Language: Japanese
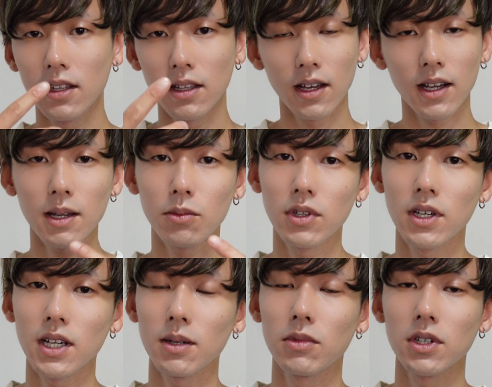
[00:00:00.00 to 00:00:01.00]
何回も
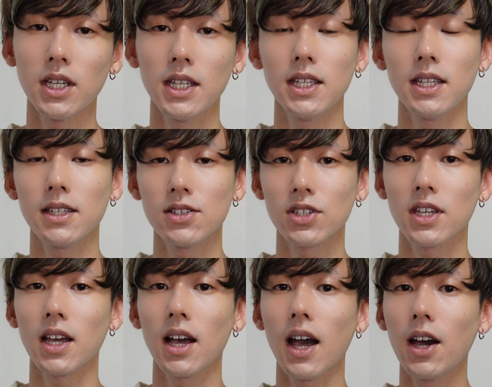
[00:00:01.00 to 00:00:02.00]
何回も聴いていた時
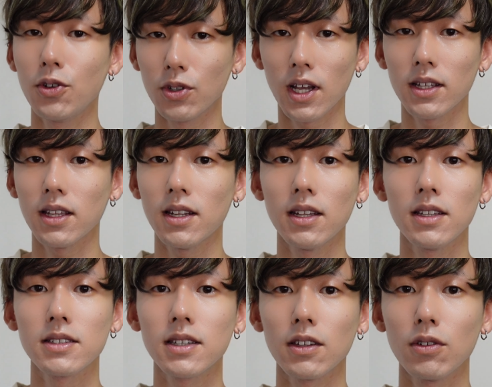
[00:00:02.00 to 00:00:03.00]
期がある方なん
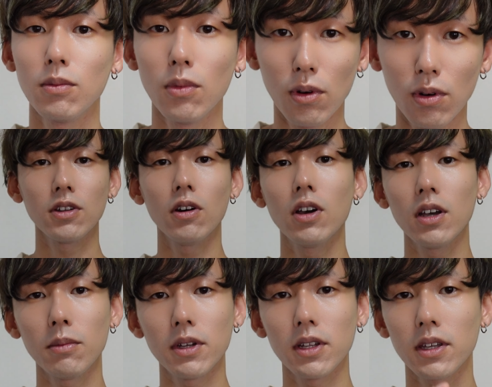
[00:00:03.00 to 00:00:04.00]
ですけども、小
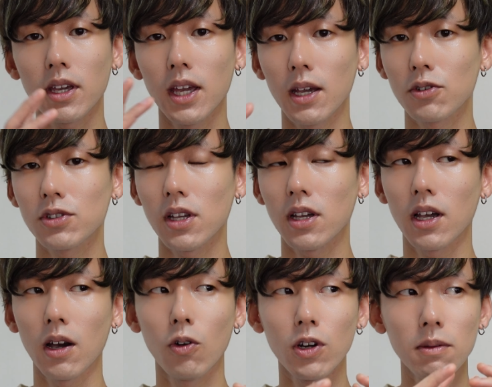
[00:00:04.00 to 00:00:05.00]
山田圭吾さん
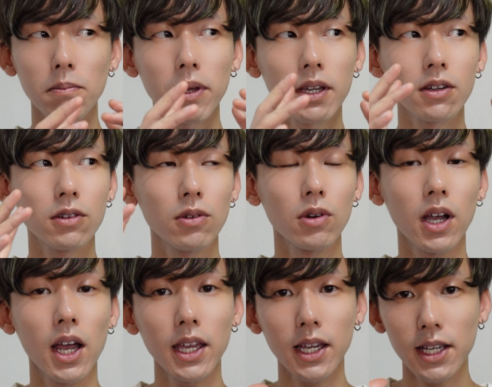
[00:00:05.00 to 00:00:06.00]
がオリンピックの
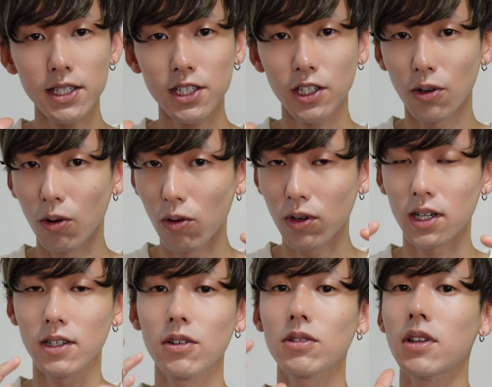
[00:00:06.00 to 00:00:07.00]
開会式の音
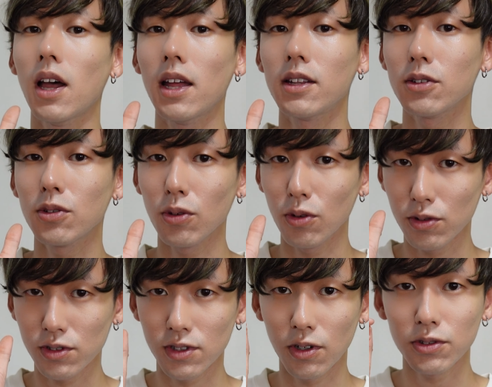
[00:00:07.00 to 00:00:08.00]
楽を担当
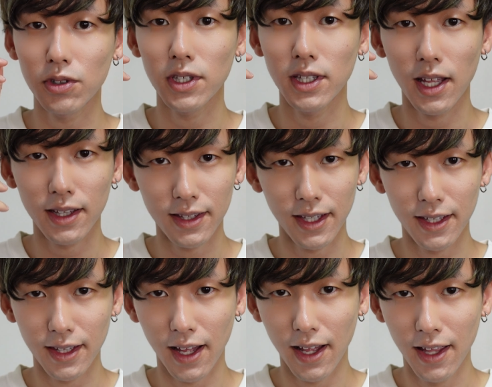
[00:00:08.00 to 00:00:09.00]
することになってい
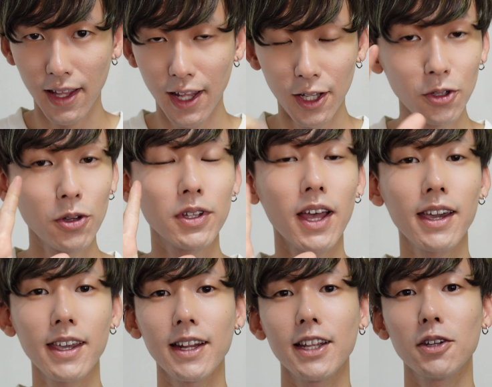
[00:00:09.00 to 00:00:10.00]
たのだ
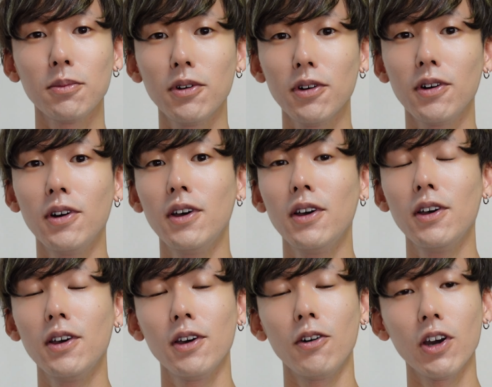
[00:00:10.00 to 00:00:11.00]
けれども、
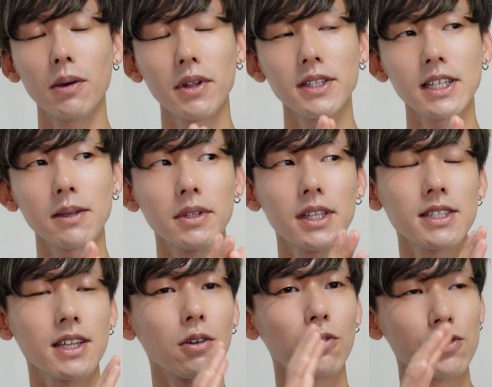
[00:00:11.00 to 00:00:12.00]
小山田さん今
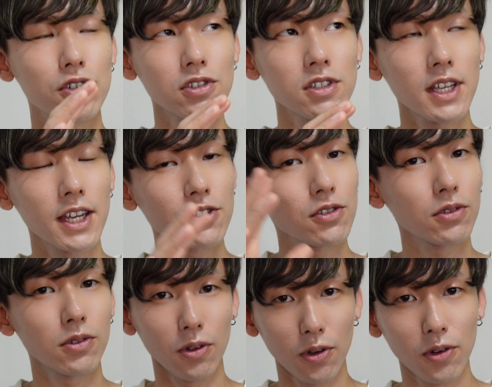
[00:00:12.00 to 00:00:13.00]
確かごじゅっさい
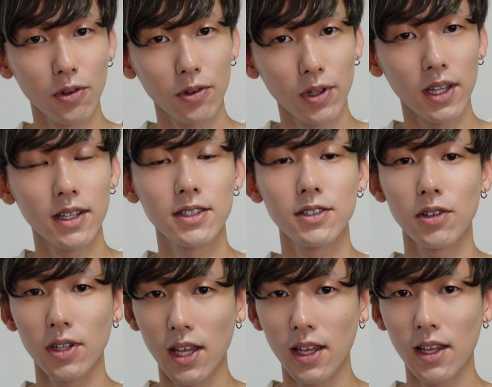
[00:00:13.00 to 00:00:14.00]
ちょっとなんです
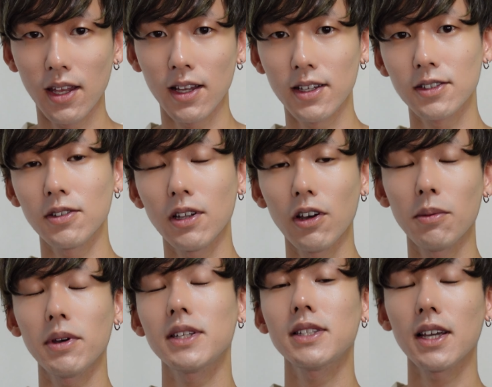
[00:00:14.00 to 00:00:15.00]
よね。そんな小
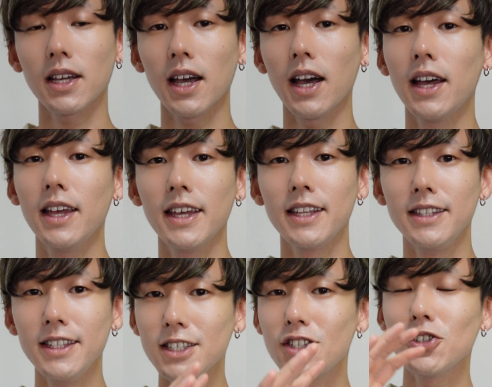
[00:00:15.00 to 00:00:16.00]
山田さんが
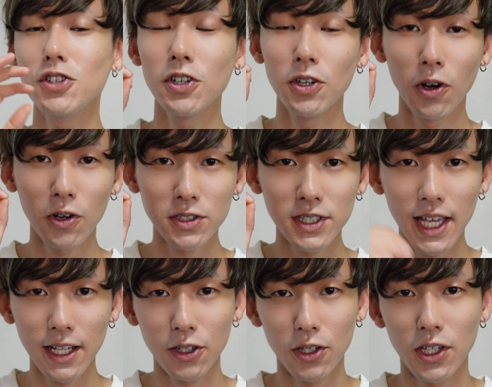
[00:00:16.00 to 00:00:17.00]
にじゅうろく
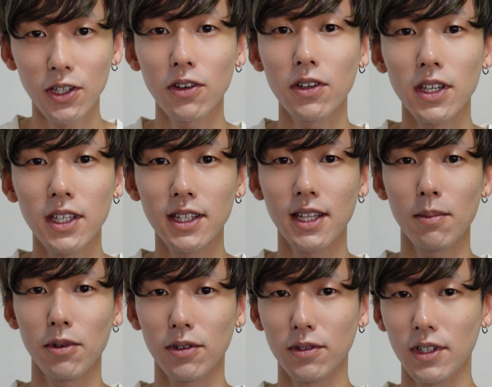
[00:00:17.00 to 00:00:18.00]
さいの時の
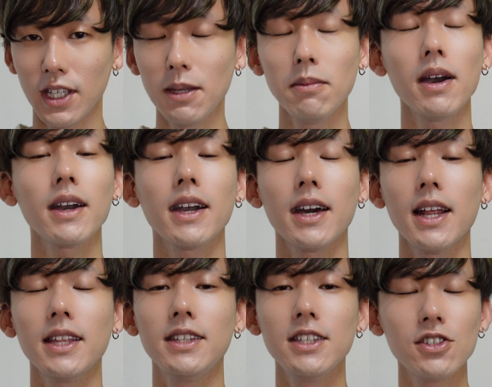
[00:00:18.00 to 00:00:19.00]
インタビュー、今か
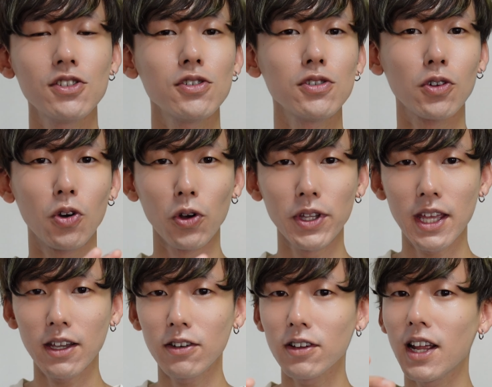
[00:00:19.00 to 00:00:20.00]
らにじゅうご
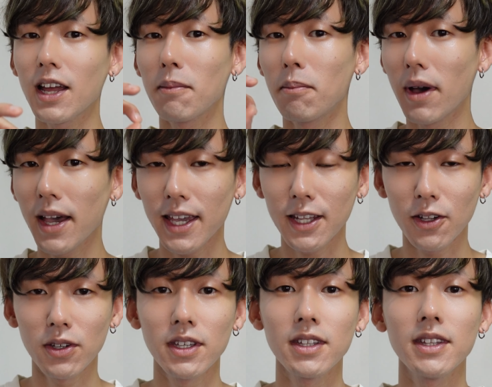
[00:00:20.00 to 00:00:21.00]
ねんくらい前
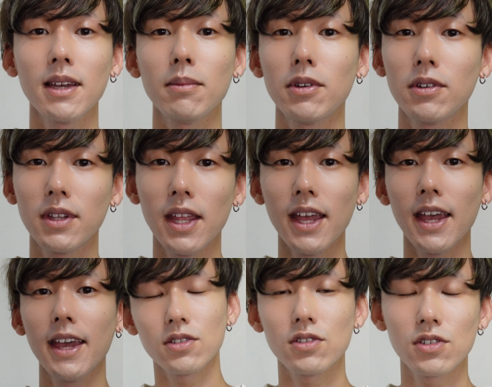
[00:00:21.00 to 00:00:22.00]
のインタビュー
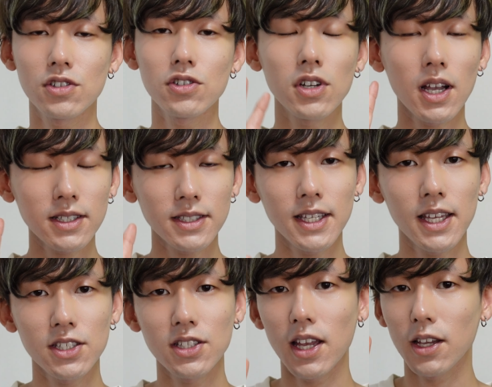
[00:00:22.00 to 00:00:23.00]
で、中学
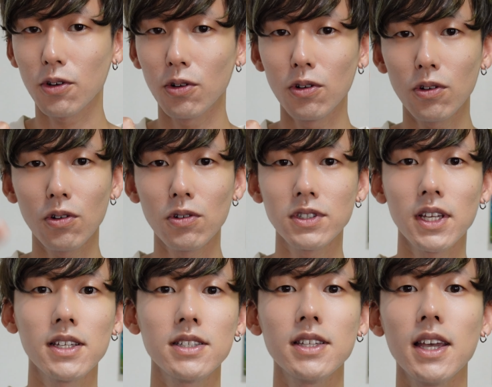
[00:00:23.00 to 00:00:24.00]
生時代、高校
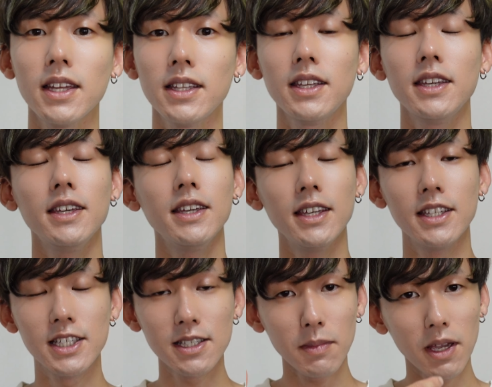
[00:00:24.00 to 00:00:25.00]
生時代にい
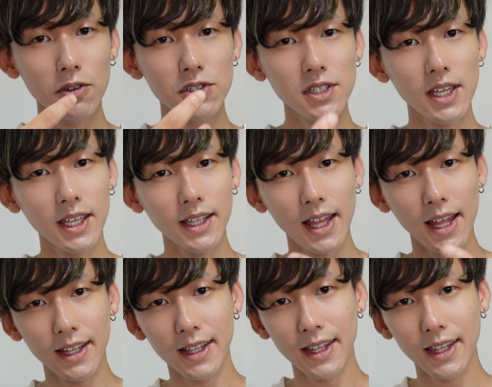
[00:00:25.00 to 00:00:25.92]
じめをしていたっ